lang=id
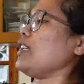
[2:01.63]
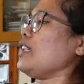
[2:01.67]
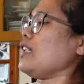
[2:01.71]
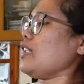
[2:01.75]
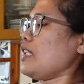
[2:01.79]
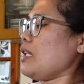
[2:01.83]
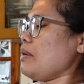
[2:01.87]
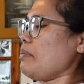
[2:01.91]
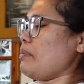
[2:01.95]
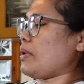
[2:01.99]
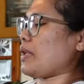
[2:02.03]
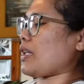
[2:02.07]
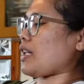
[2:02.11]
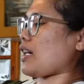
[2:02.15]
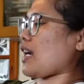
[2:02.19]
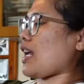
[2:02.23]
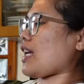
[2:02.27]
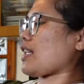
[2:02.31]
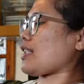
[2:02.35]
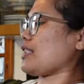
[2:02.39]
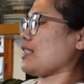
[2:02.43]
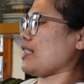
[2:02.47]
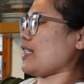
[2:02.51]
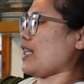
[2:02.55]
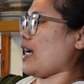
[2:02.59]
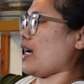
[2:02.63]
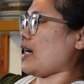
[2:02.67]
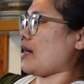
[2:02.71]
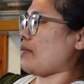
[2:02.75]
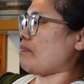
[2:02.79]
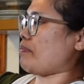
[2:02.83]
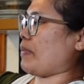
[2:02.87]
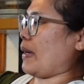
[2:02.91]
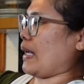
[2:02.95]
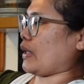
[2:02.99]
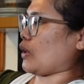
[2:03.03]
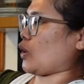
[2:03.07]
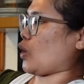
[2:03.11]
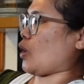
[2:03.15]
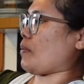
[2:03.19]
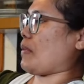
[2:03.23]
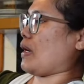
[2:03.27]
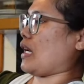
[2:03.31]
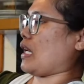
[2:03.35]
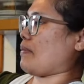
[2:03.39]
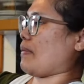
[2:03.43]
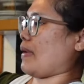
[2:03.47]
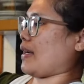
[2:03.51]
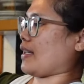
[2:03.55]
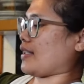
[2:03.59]
Ini beratnya 4,5
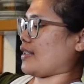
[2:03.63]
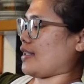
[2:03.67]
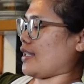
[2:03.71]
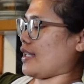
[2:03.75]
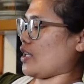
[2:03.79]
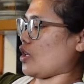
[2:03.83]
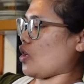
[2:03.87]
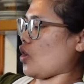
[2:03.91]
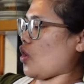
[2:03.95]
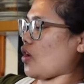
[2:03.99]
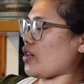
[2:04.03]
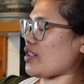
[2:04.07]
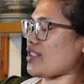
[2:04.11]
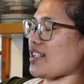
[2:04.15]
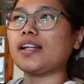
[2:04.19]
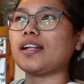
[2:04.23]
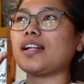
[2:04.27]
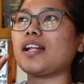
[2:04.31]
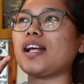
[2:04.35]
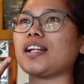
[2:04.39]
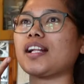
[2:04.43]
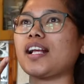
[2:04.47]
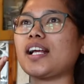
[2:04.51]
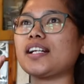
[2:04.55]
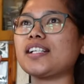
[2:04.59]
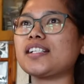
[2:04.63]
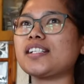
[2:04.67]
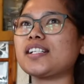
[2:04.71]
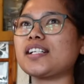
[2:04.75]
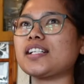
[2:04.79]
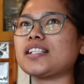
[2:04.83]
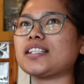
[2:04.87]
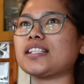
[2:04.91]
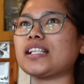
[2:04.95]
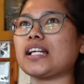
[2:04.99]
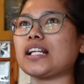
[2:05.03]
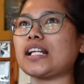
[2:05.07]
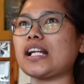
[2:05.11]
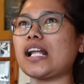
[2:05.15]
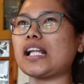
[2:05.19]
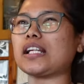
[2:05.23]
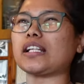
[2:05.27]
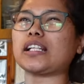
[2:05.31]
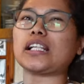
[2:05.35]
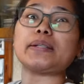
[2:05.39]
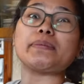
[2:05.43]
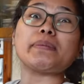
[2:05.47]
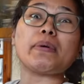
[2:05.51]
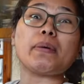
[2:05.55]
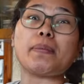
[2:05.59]
kilo dan harganya
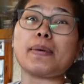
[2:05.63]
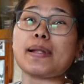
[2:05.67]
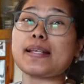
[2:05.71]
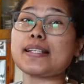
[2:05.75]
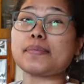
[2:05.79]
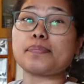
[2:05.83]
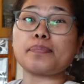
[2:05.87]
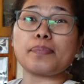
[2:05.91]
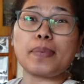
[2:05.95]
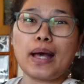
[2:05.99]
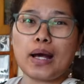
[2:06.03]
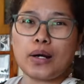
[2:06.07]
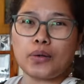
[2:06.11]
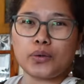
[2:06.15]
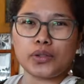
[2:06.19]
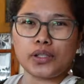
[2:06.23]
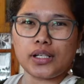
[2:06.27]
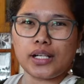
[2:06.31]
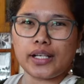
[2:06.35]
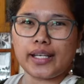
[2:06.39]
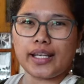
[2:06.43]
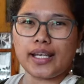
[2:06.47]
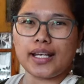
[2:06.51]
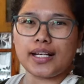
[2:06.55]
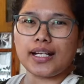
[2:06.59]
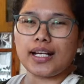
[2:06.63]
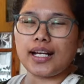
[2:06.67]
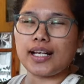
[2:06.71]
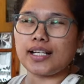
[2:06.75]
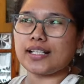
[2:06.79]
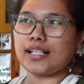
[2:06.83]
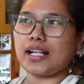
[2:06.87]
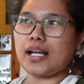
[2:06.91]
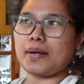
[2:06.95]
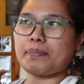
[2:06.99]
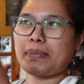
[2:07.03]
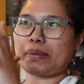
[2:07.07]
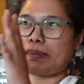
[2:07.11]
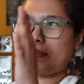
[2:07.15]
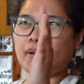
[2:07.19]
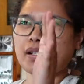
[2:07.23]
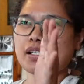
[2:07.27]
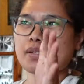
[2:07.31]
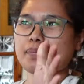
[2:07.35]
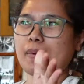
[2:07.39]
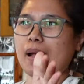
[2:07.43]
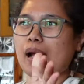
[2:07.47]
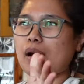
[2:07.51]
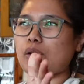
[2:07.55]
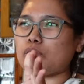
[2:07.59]
sekitaran 15 pound lah ya karena
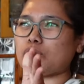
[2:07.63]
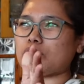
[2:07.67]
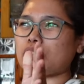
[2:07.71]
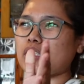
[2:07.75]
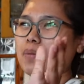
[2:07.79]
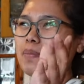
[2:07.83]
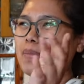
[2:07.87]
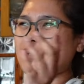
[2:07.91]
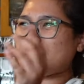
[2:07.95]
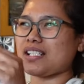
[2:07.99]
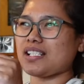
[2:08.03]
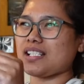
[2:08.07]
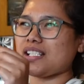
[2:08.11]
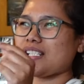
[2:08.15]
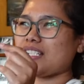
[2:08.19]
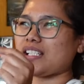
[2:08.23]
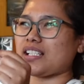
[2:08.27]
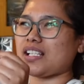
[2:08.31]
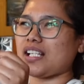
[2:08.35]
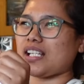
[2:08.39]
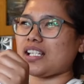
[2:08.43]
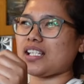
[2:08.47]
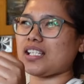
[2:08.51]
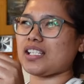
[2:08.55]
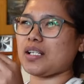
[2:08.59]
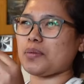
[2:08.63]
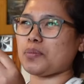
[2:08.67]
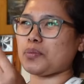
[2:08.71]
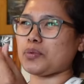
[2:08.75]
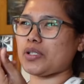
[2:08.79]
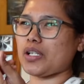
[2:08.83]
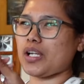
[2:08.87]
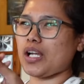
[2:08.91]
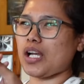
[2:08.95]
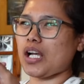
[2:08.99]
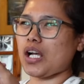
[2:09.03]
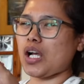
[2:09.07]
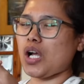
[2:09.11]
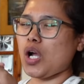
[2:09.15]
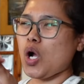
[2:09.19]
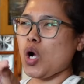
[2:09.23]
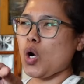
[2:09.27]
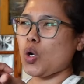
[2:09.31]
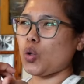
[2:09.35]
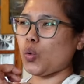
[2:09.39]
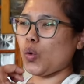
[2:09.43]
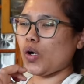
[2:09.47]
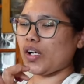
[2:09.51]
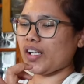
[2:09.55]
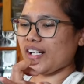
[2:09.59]
14 pound tambah sedikit lagi dia punya
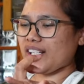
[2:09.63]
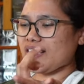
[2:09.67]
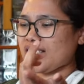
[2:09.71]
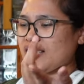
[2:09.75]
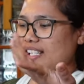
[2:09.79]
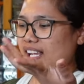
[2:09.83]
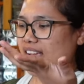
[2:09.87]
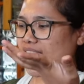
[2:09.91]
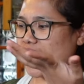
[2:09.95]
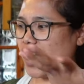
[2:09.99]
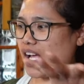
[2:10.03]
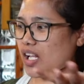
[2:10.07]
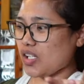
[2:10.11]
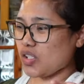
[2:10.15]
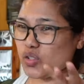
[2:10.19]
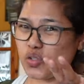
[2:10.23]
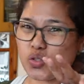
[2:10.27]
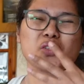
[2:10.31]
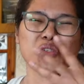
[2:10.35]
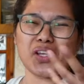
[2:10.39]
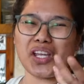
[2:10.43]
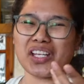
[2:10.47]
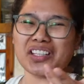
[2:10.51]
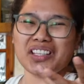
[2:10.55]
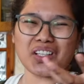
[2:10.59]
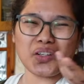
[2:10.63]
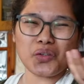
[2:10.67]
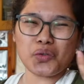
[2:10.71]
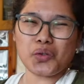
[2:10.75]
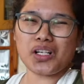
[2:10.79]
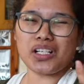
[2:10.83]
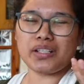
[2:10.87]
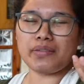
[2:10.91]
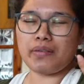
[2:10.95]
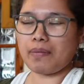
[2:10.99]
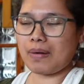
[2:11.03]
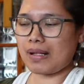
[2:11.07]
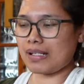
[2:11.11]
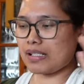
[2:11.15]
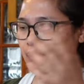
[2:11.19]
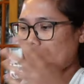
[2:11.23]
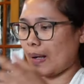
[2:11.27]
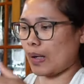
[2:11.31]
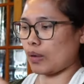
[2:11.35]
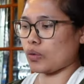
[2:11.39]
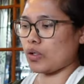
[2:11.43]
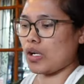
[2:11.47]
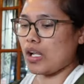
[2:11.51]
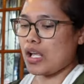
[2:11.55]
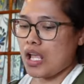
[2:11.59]
uang recehan so ya taruhlah 15
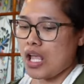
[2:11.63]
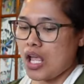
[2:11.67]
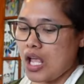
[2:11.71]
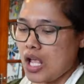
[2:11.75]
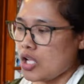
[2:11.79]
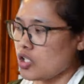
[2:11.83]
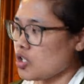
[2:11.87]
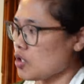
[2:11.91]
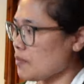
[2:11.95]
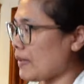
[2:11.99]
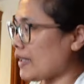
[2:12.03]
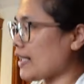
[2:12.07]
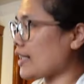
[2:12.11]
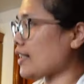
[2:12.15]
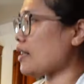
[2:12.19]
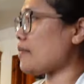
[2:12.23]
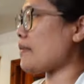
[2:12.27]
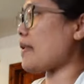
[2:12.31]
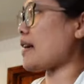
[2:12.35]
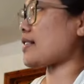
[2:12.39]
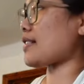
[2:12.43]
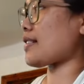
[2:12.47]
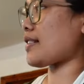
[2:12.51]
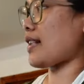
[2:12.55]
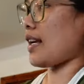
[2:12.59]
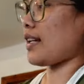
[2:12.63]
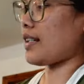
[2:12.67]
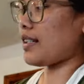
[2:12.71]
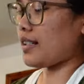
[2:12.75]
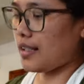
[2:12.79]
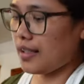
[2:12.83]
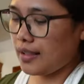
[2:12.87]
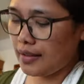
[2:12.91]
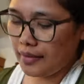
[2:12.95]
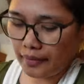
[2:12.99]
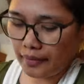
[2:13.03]
pound so mari kita masak